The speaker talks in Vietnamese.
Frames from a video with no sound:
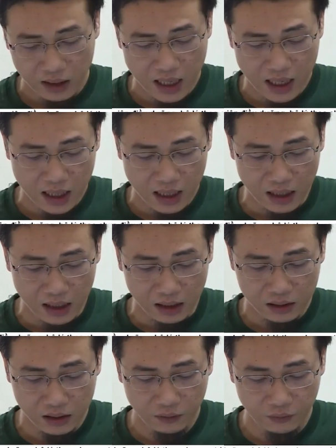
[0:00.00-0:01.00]
Thứ hai
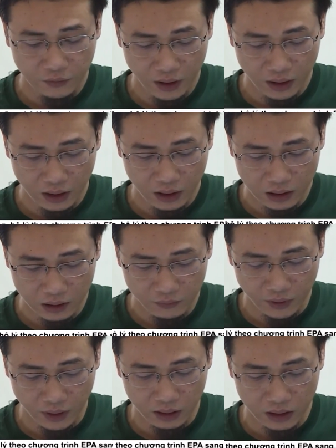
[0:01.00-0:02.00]
là chi phí
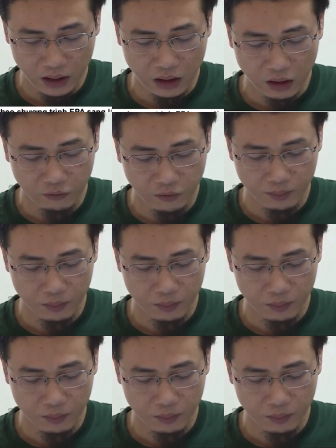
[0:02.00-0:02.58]
về tiền học